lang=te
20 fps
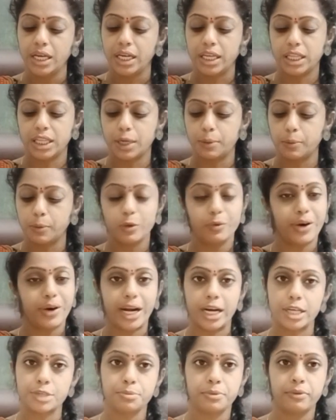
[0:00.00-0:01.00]
ఇంతకుముందు
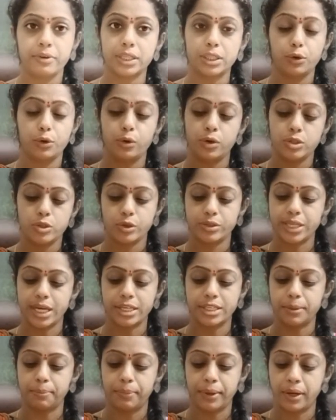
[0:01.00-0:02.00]
వరలక్ష్మి వ్రతం గురించి ఒకసారి
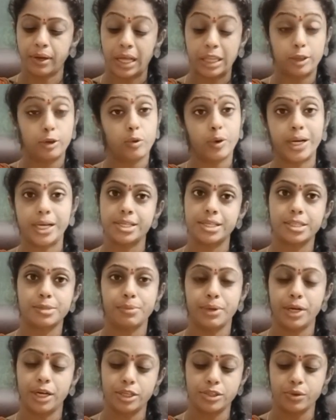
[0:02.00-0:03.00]
చెప్పాను అది ట్వంటీ సిక్స్
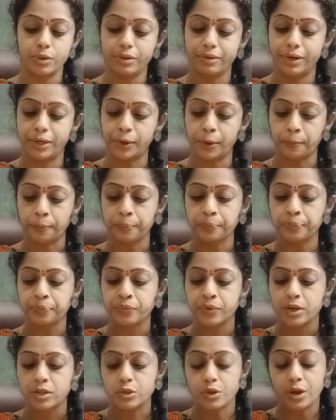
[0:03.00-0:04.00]
మినిట్స్ ఉంది వీడియో
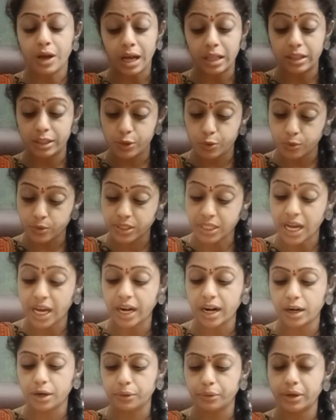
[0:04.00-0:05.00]
సో అది
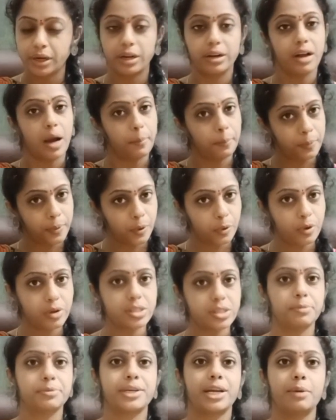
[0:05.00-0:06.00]
చూస్తారా అనుకున్నాను నేను అప్పుడు కూడా
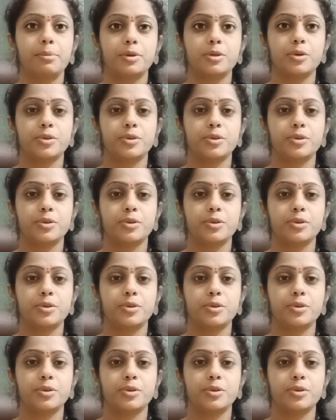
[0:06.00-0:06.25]
సబ్స్క్రైబర్స్